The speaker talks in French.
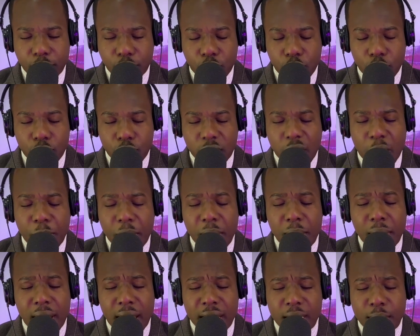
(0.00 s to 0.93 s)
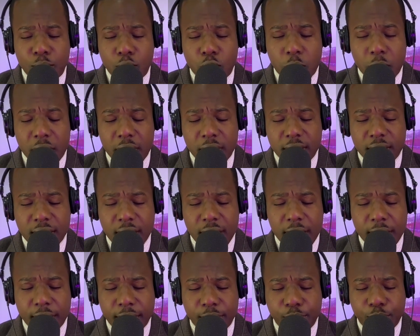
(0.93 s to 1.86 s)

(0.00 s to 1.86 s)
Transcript: que nous sommes capables, dans un moment, ça,